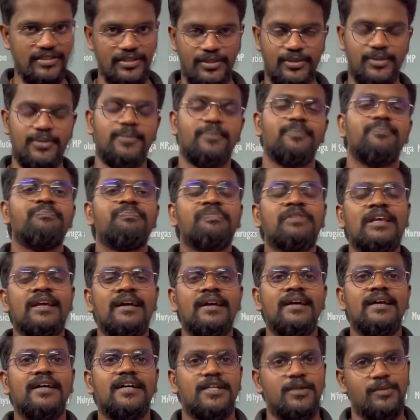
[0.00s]
தெரியும்
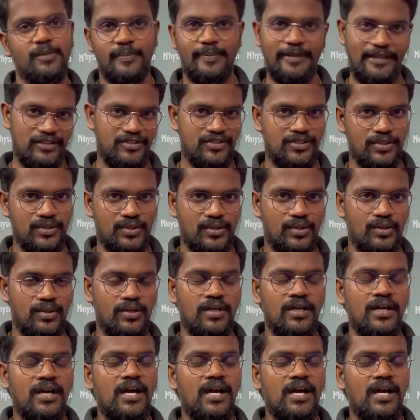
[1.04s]
நம்ம படிச்சிருக்கோம்